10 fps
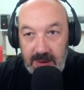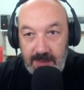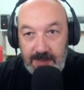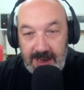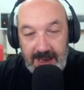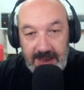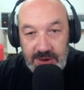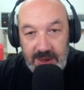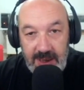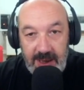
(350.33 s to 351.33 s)
Per
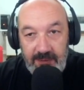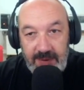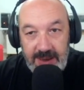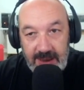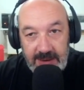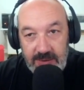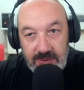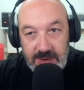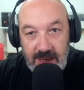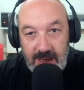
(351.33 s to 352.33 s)
legge è vietato
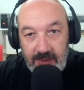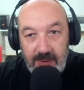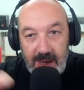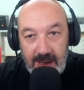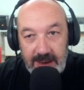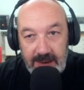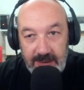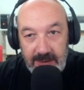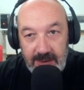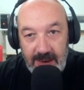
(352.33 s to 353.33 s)
dare un
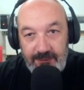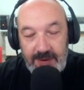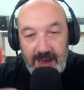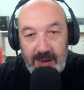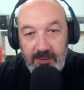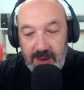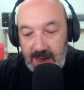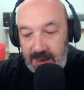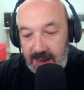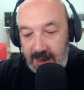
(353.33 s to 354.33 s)
cane, affidare un
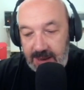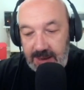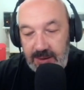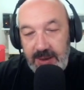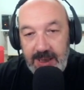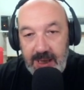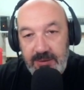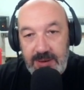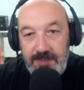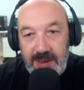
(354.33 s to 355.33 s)
cane a chi non è in grado
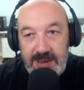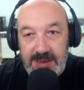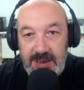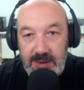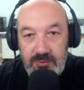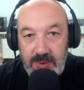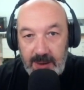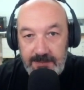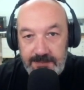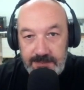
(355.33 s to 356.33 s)
di prendersene cura.
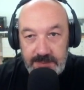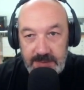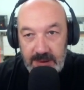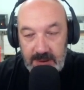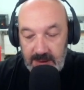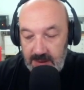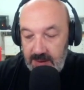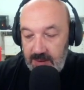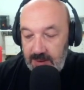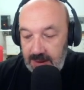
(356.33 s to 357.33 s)

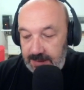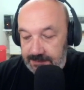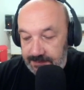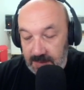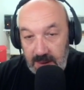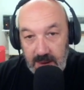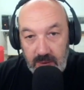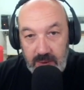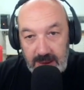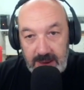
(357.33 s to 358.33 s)
Ok?
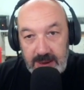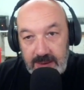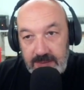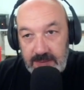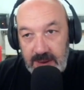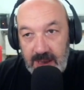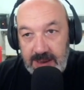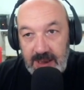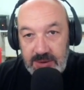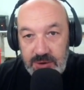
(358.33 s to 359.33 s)
Quindi
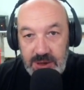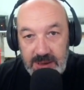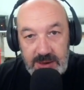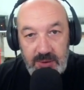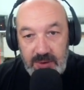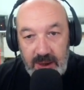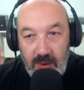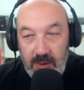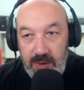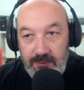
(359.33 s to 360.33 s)
anche l'associazione
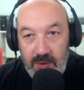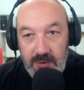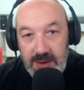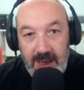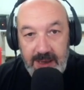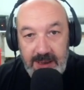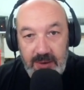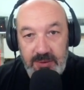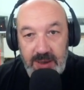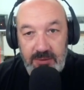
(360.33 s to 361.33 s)
o i volontari che
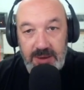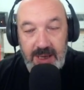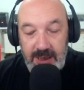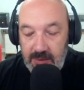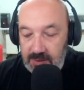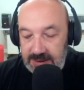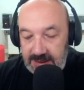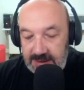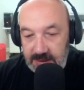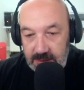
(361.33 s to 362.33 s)
hanno dato il cane a questa si-